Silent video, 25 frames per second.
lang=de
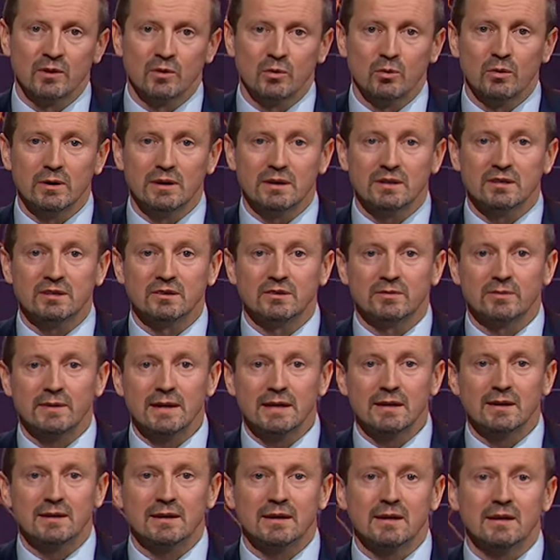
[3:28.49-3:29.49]
Ulrich
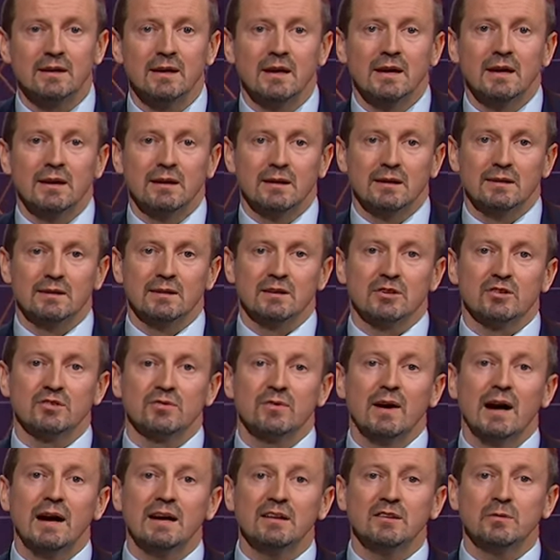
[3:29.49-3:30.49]
Zwingli in der
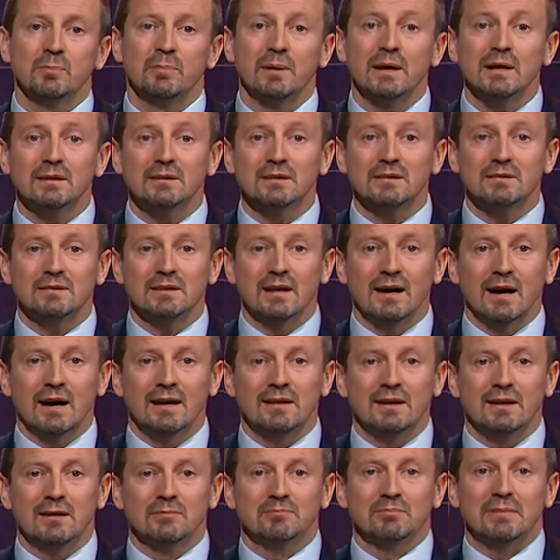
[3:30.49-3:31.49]
Schweiz predigte
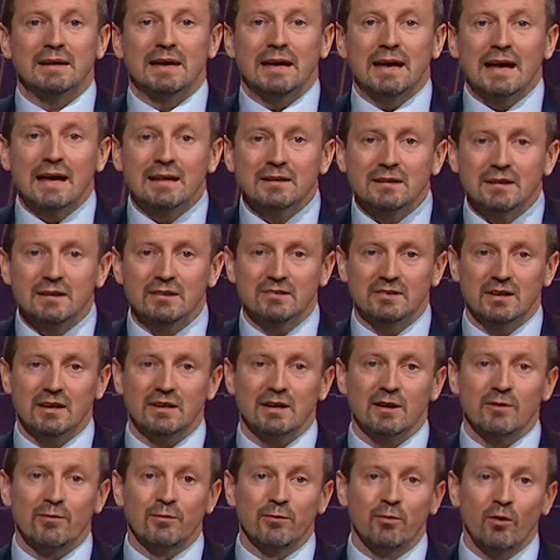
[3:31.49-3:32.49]
eine
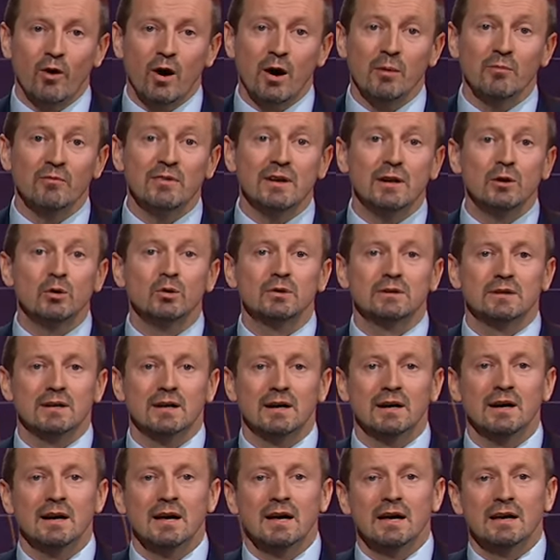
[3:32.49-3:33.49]
ähnliche Reform wie
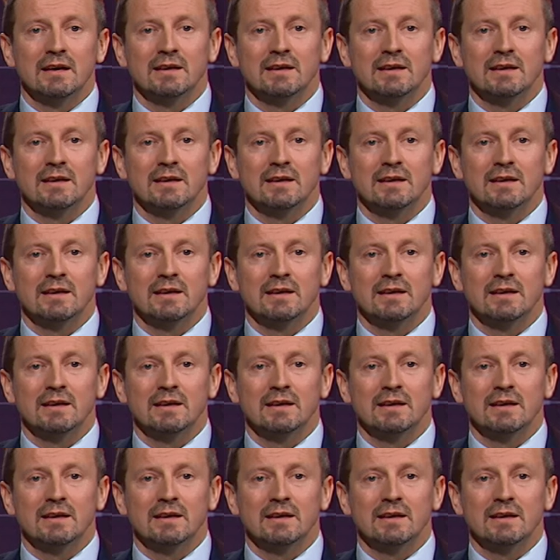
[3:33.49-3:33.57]
Luther,